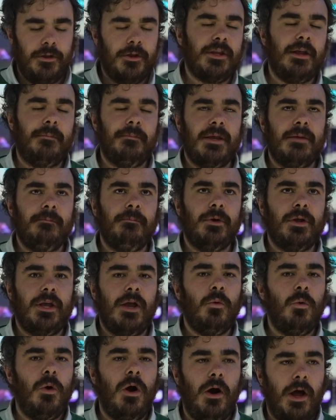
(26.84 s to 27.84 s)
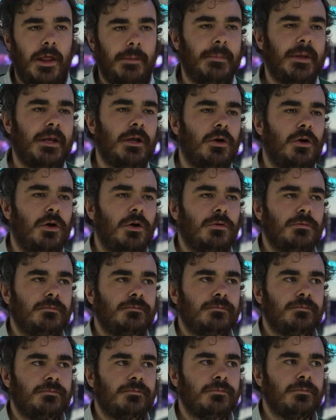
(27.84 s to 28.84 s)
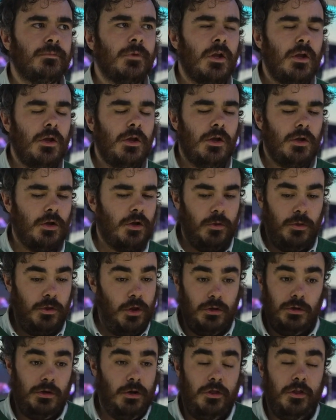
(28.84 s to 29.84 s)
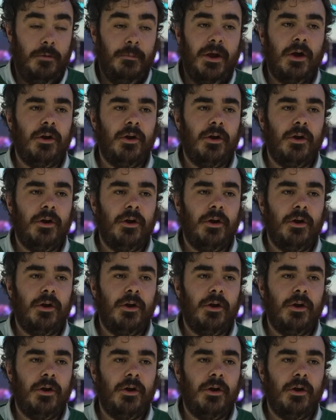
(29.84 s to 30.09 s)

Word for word: dos también, porque he jugado admin con con los dos